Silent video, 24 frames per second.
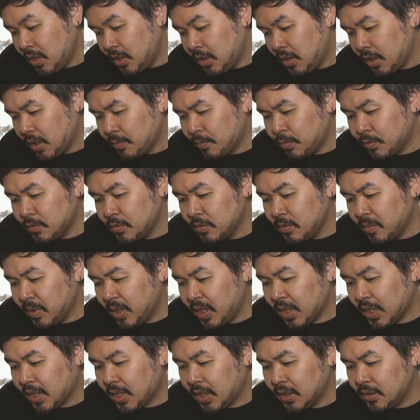なんか僕の場
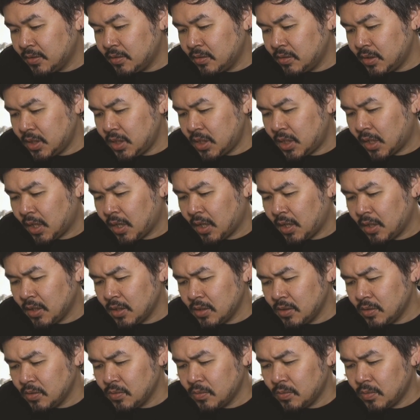合逆に
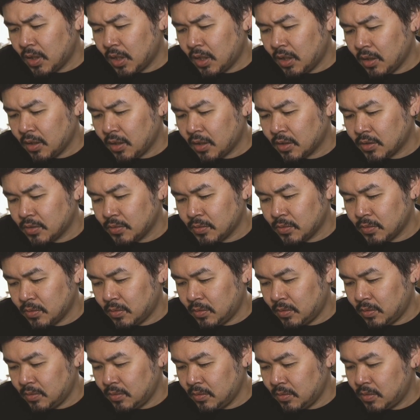肝臓がなんかちょっ
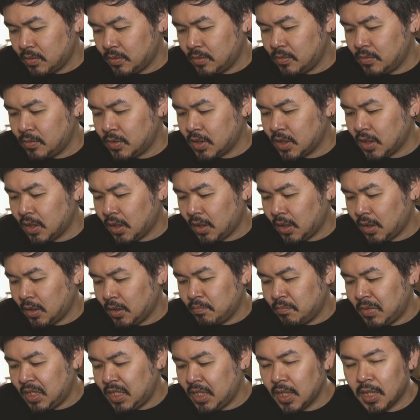と数字が
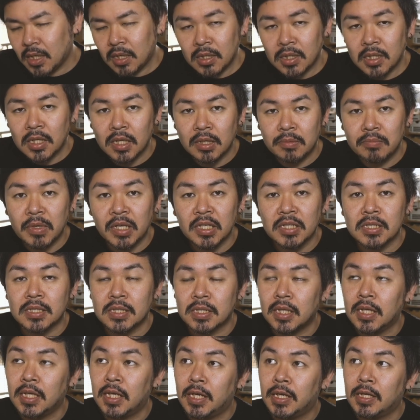乱れていまし
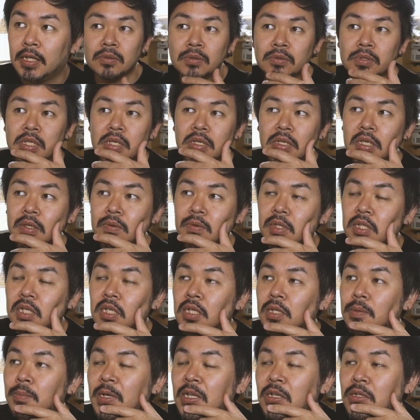て、お酒は
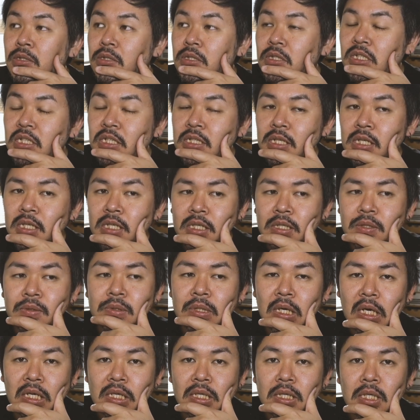ね、まあ2回ぐ
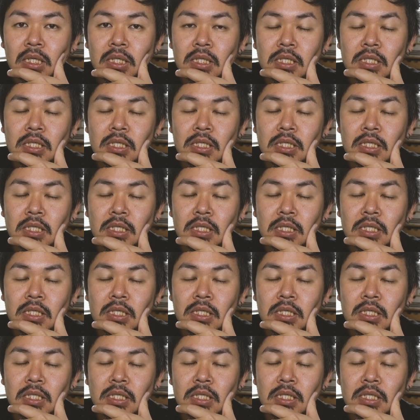らい、